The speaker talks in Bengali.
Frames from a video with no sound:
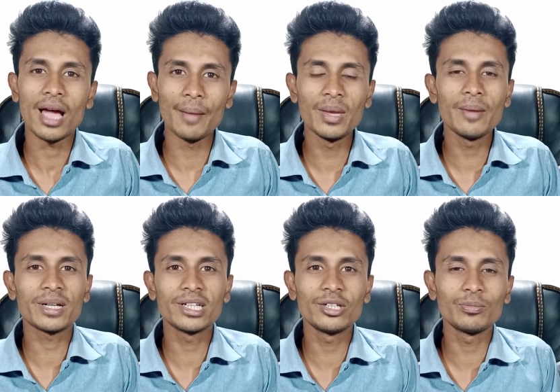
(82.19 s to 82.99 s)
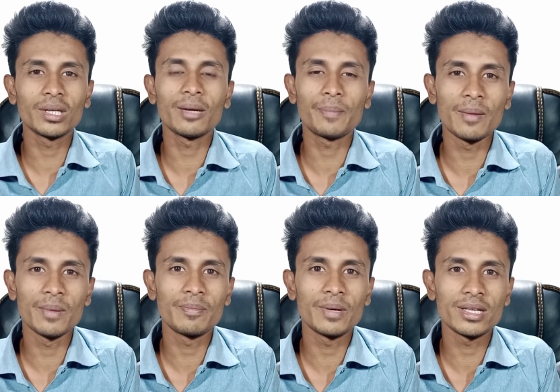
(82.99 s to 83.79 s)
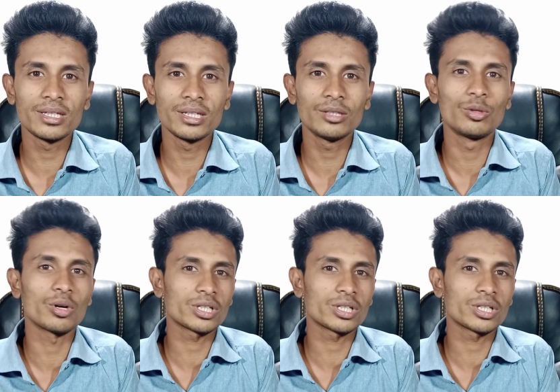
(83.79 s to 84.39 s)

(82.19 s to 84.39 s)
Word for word: আমি এই মাসে ইউটিউব থেকে পেমেন্ট পেয়েছি দশ